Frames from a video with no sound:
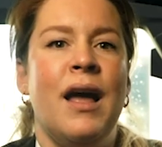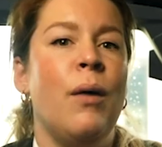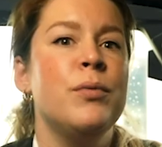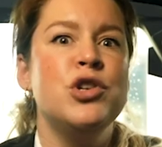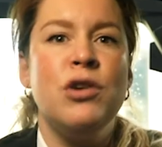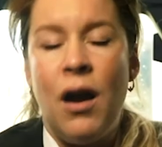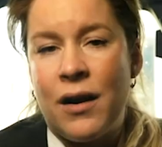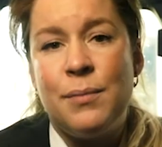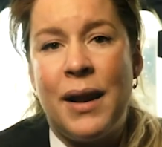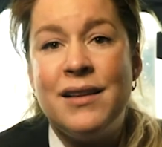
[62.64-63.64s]
Genau wie
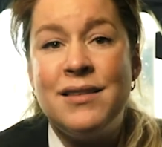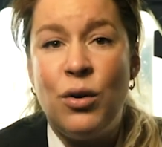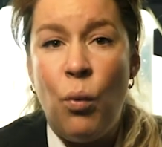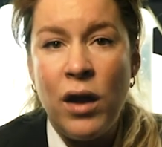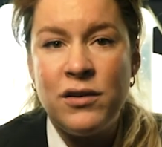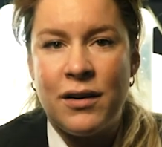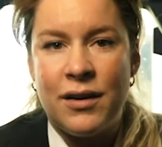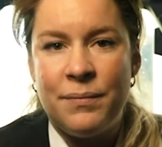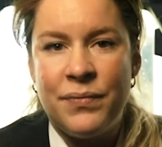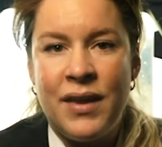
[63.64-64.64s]
die Schwimmflosse bei
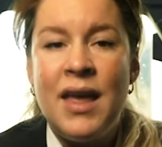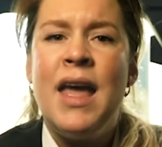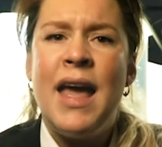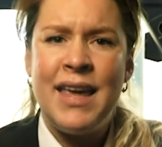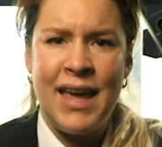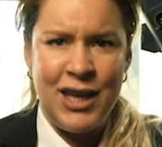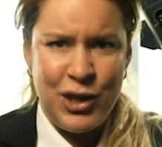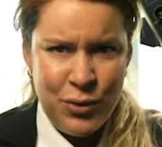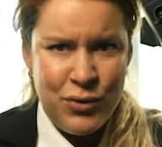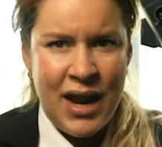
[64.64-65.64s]
einem Hai.
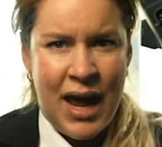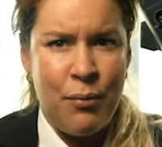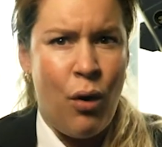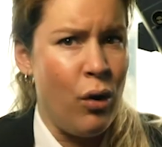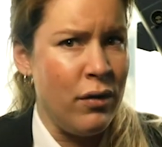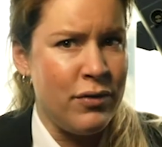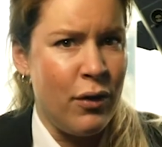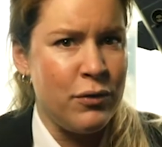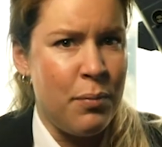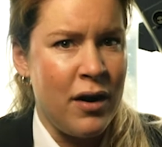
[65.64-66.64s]
Kennst du die Namen all dieser
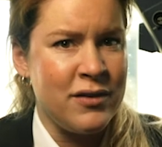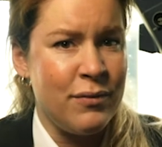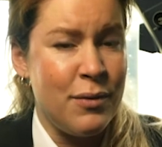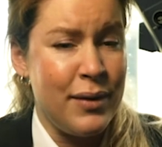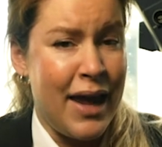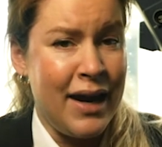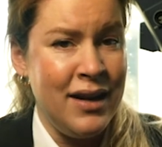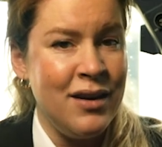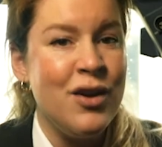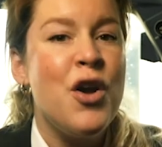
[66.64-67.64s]
Flugzeugteile?
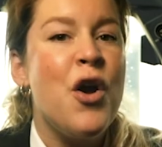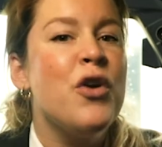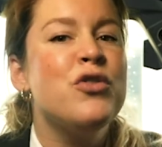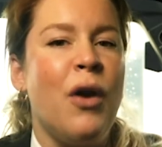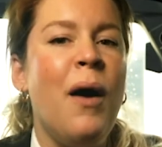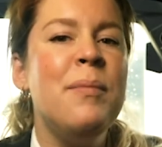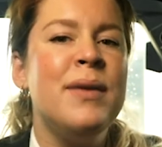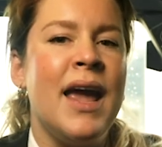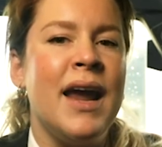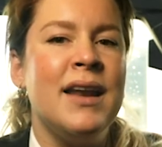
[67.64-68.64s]
Zeichne ein
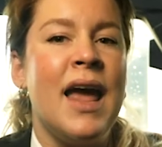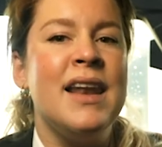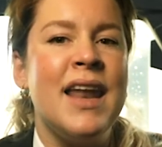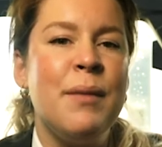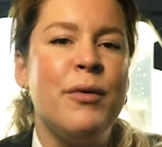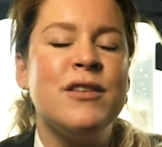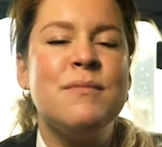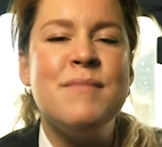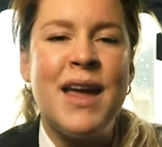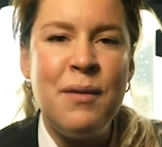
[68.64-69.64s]
Flugzeug und schreib die Namen
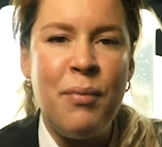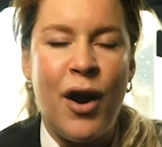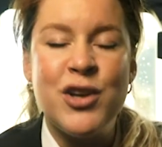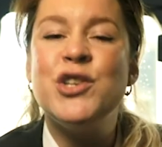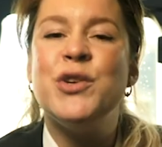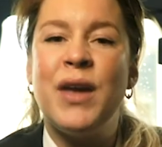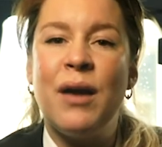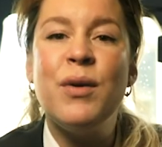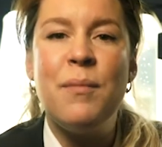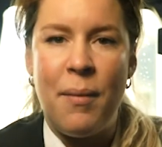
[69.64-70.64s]
aller Teile auf, an die
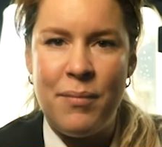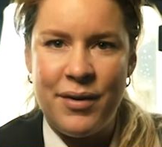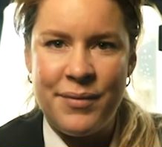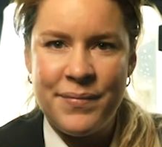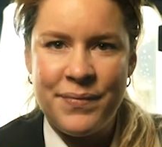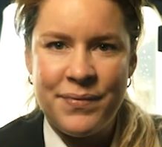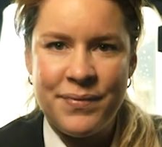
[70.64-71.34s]
du dich erinnerst.